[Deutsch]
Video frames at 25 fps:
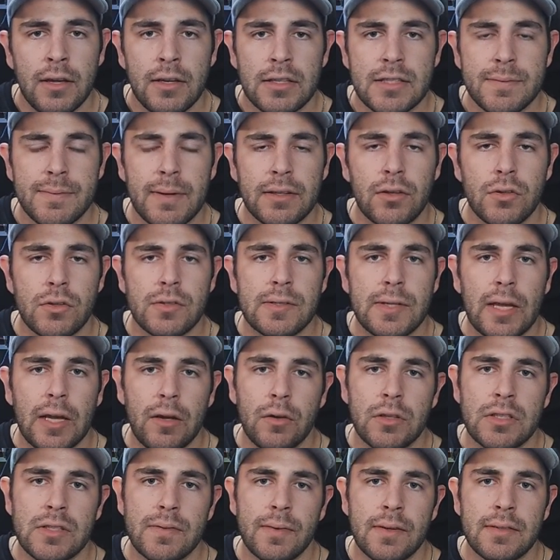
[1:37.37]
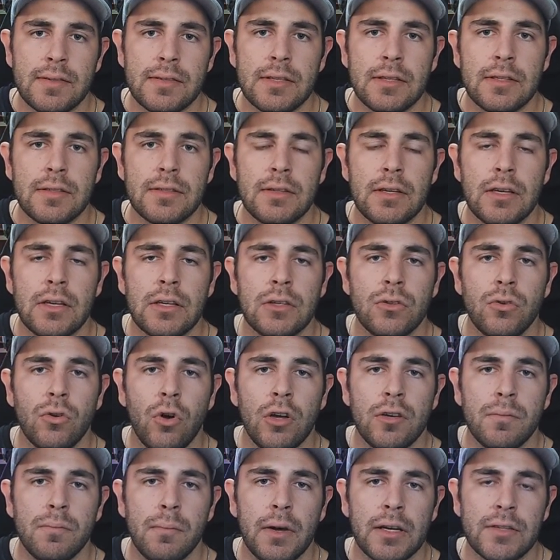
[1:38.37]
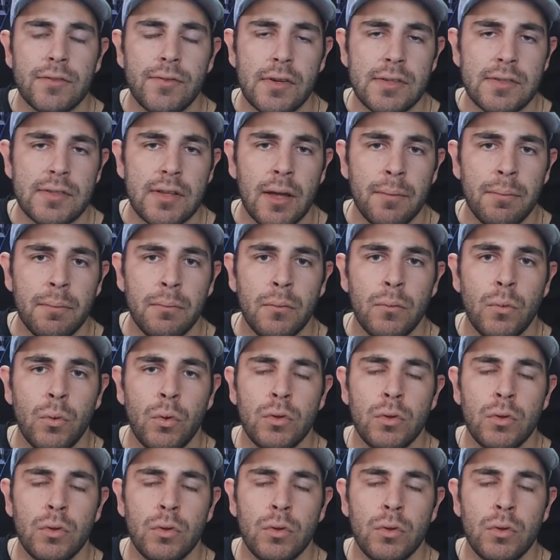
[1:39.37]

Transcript: 2023 sehe ich dort Max Verstappen